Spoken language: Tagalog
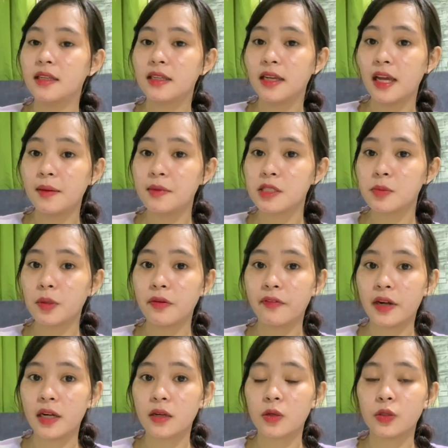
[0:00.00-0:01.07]
Kaya mas
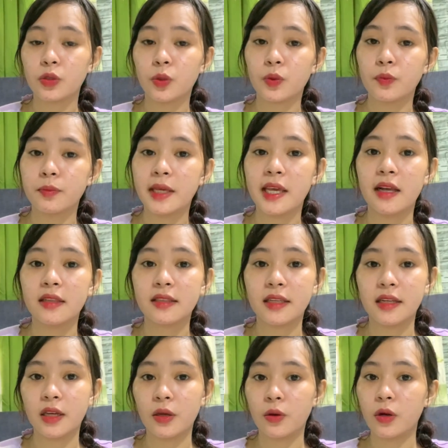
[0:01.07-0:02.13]
prefer ko tong Be Healthy
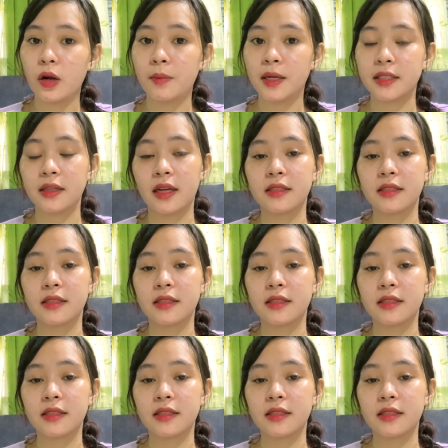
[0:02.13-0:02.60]
na yoga mat guys